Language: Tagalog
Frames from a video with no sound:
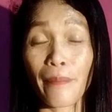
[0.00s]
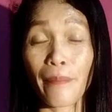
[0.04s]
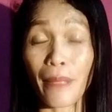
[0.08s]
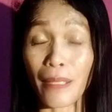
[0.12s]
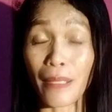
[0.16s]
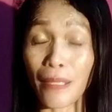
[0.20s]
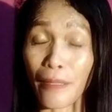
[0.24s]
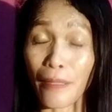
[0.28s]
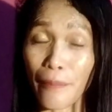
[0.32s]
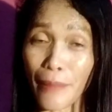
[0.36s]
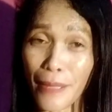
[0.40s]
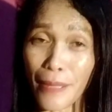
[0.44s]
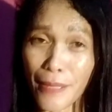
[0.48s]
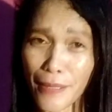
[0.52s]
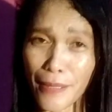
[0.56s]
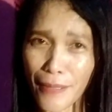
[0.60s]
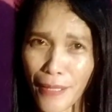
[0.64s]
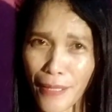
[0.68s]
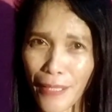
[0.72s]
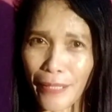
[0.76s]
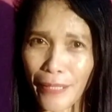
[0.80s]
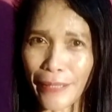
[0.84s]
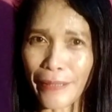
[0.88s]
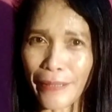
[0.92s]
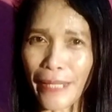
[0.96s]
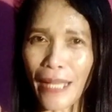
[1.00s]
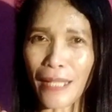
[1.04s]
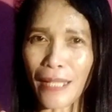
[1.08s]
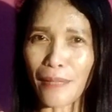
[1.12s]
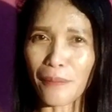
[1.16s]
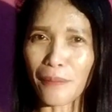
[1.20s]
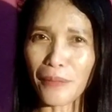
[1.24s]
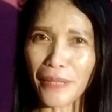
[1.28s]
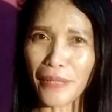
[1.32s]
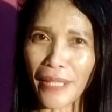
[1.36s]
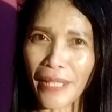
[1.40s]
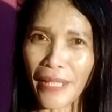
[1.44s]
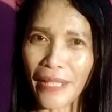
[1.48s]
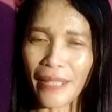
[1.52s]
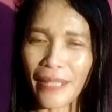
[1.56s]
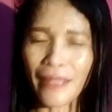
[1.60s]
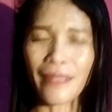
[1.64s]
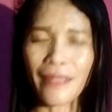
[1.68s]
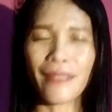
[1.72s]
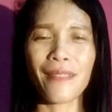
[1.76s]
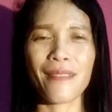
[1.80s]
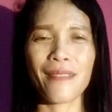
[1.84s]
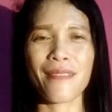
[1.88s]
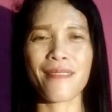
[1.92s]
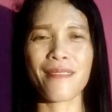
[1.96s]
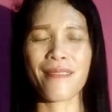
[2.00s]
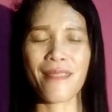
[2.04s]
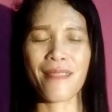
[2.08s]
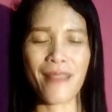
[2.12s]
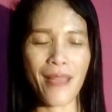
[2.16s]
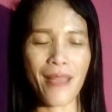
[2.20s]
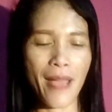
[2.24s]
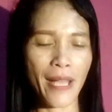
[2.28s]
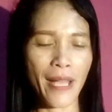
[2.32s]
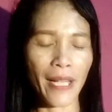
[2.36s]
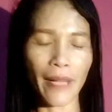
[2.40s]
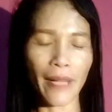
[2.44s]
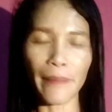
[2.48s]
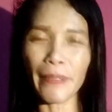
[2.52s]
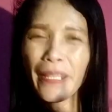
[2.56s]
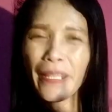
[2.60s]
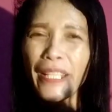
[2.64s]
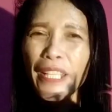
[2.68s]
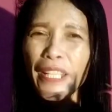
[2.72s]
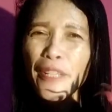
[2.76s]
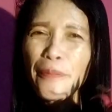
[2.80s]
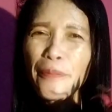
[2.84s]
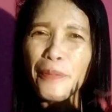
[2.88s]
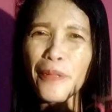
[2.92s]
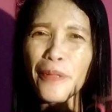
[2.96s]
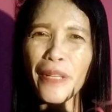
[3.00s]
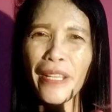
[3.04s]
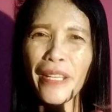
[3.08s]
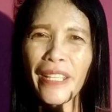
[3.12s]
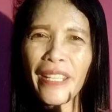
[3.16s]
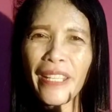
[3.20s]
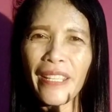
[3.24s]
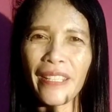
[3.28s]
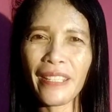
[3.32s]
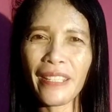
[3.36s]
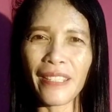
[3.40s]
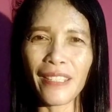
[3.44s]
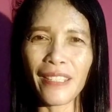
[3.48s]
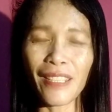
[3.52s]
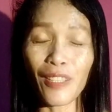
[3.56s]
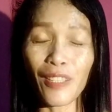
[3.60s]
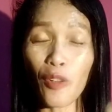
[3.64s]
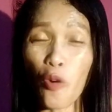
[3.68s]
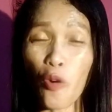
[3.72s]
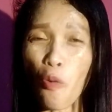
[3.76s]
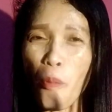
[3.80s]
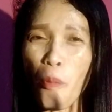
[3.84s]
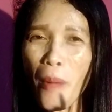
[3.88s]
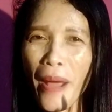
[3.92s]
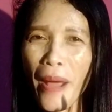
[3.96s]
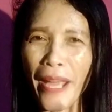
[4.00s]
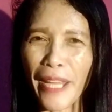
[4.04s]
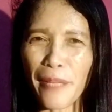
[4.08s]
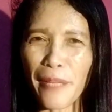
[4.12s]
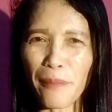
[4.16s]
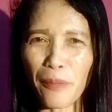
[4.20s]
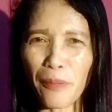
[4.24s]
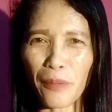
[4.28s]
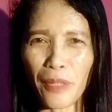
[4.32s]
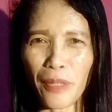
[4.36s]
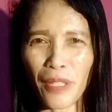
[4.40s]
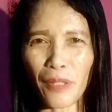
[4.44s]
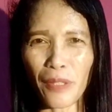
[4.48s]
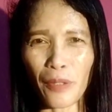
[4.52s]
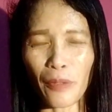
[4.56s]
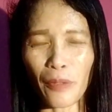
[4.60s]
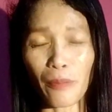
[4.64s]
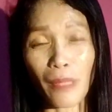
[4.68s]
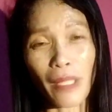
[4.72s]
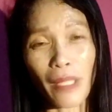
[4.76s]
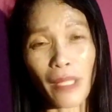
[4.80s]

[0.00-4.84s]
paglabas ng, alam mo na, Kapag kayo po ay kumain po nito,